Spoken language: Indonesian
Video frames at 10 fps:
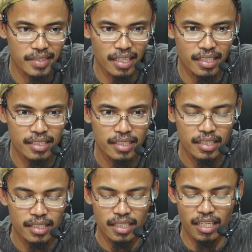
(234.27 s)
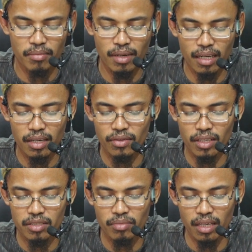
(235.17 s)
Ya, diamalkan
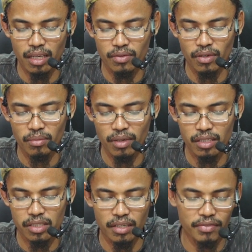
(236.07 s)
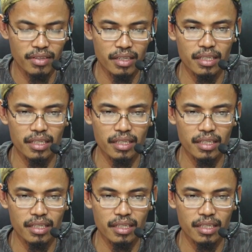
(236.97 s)
oleh sebagian ulama Syafi'iyah.